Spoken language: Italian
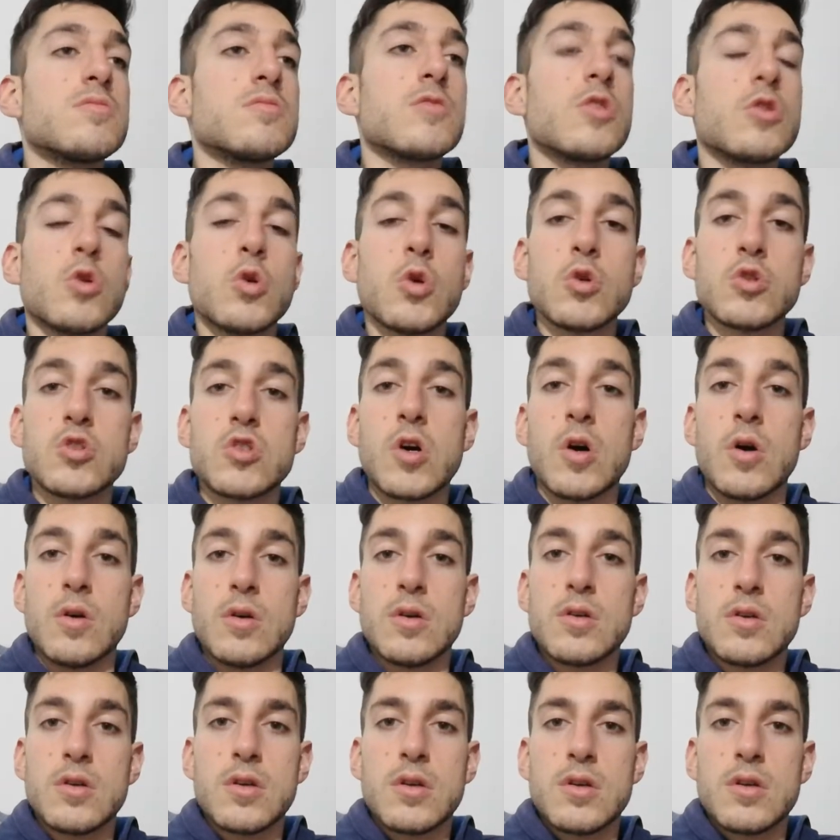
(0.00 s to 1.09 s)
non lo
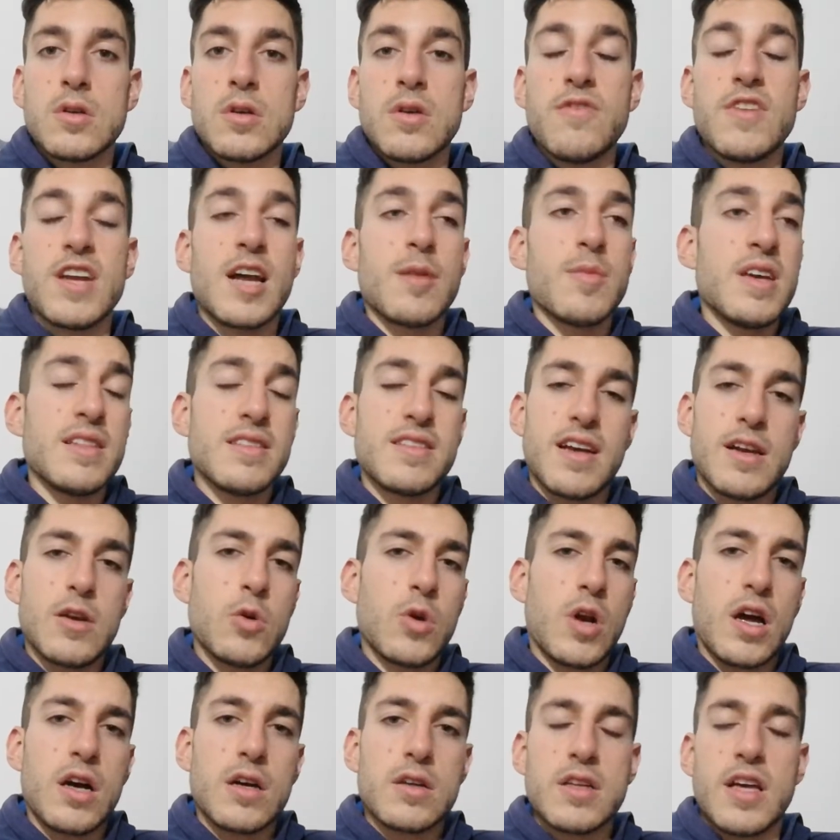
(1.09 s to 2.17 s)
so, veramente
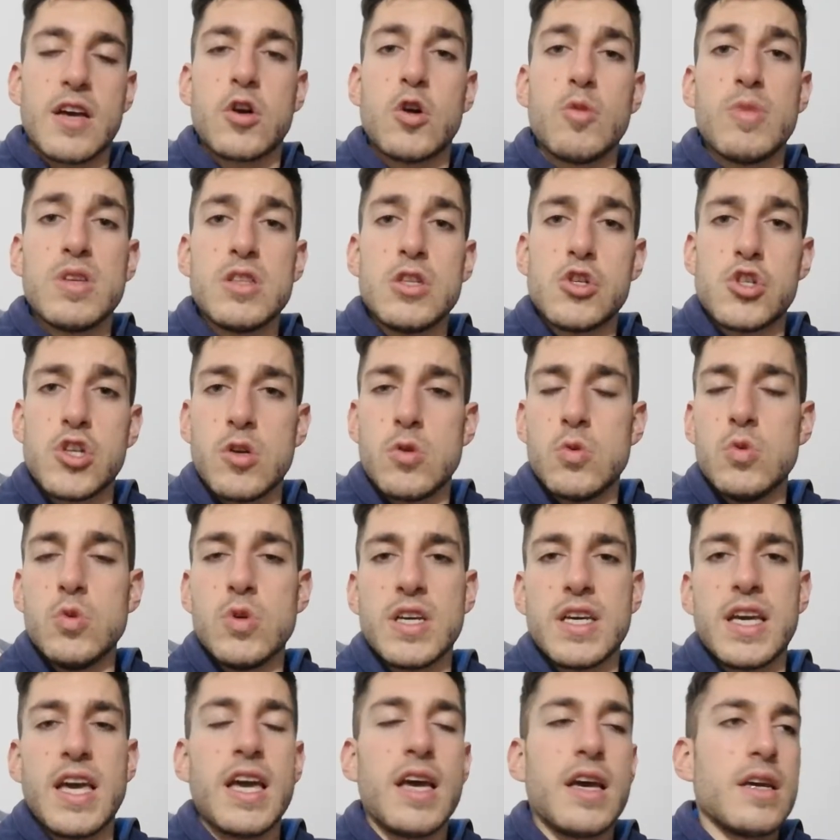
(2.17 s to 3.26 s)
allora è come dice lui
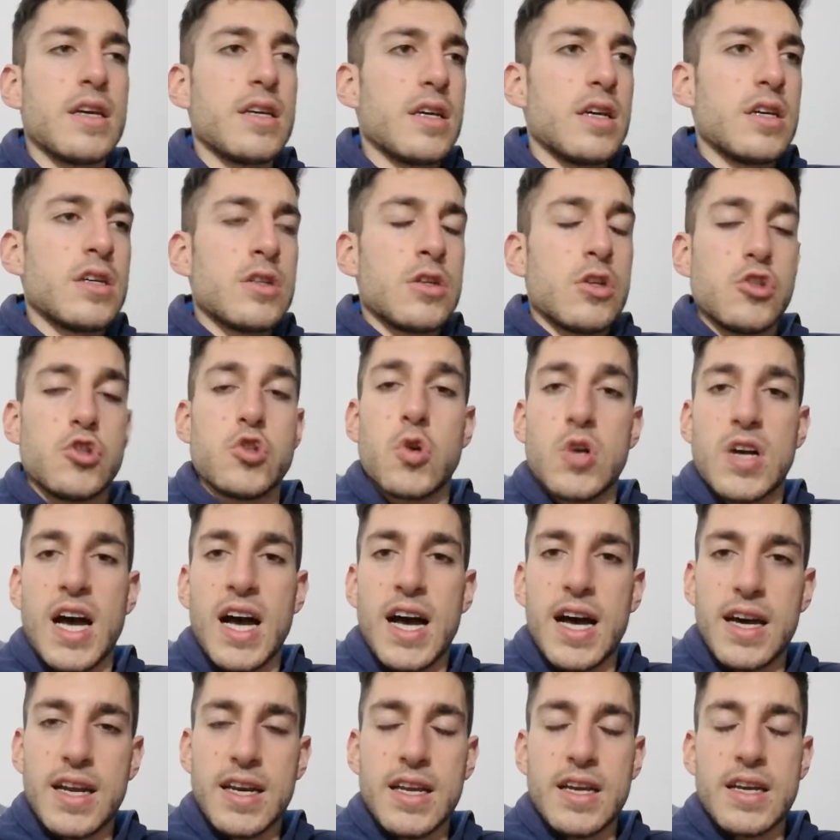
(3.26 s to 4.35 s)
che
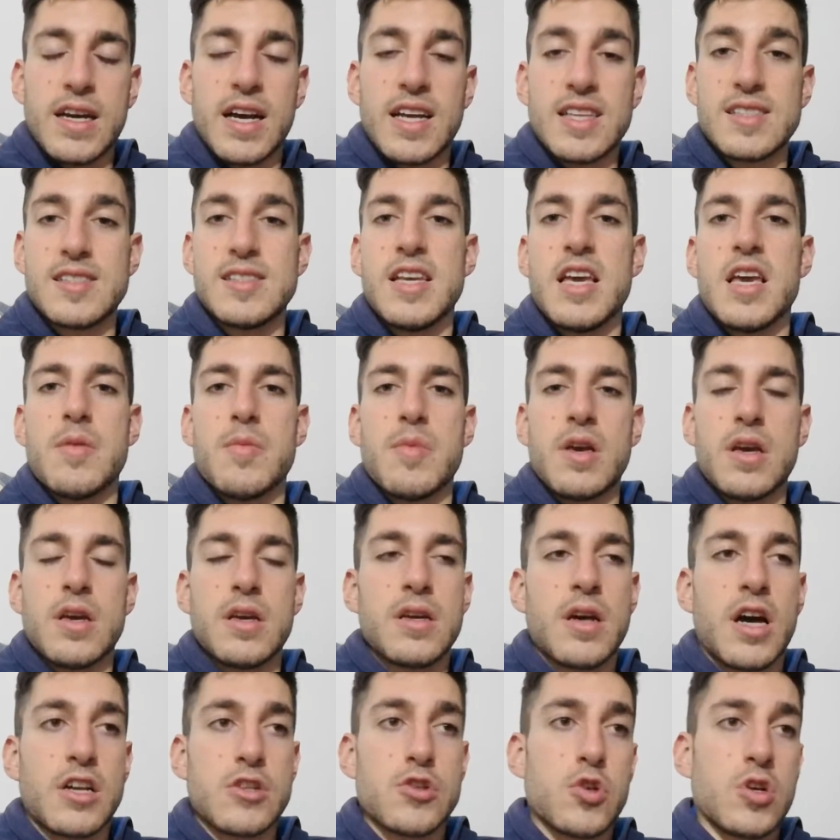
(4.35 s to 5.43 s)
giocare assieme
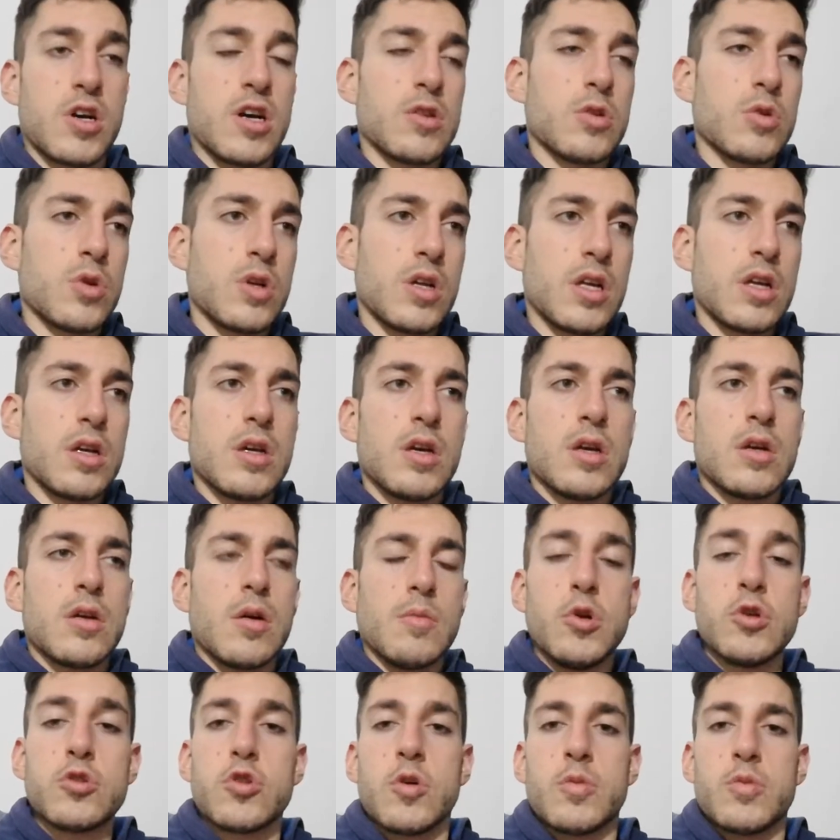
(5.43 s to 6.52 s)
a giocatori
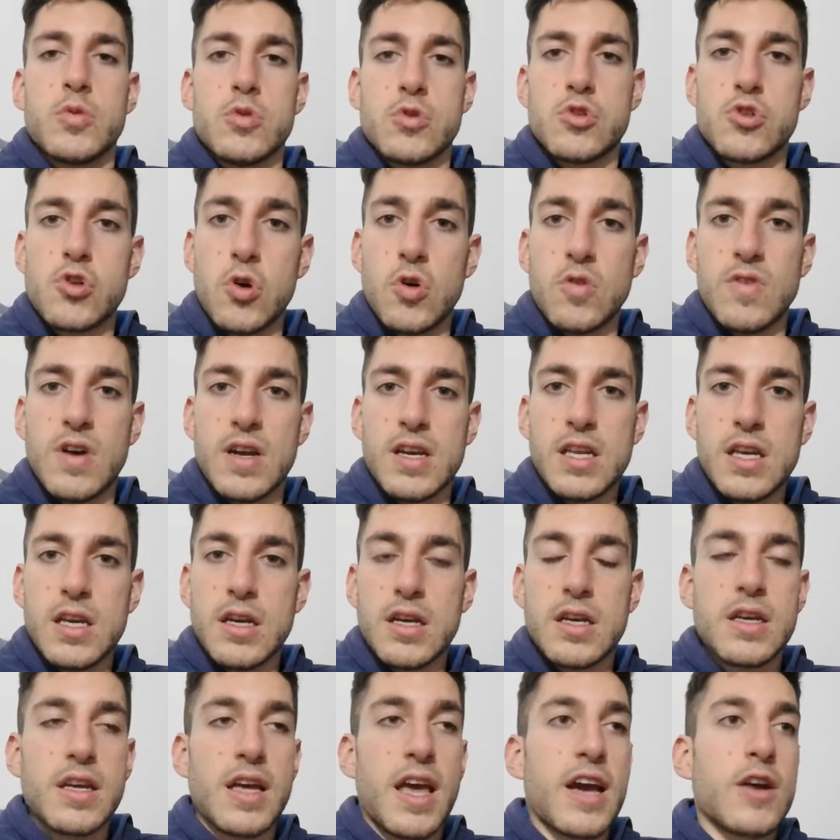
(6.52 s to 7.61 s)
molto più
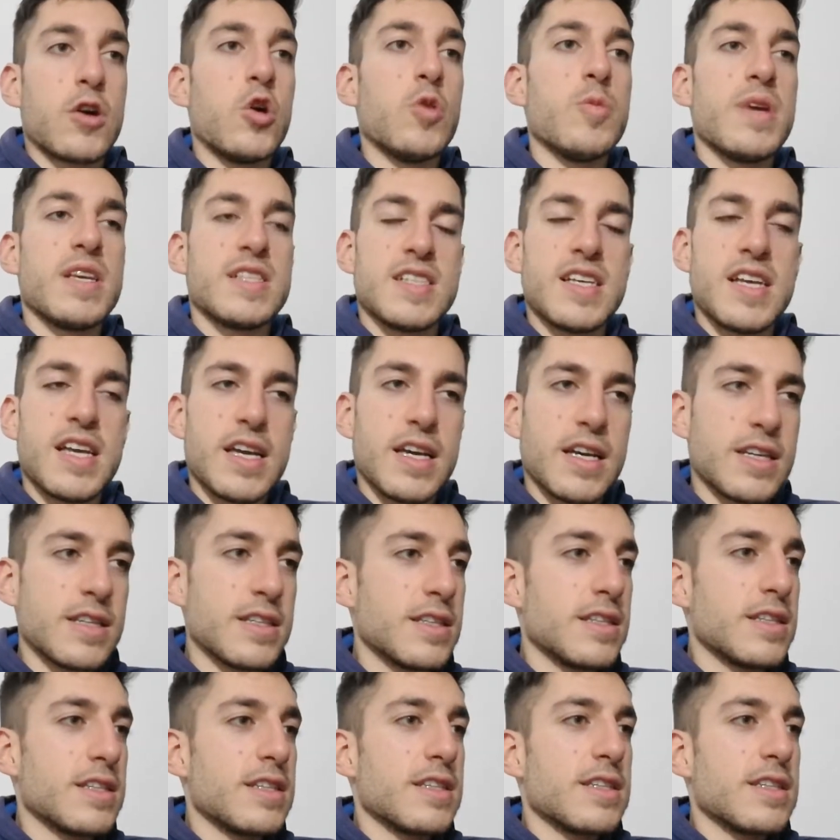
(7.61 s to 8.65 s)
giovani è come se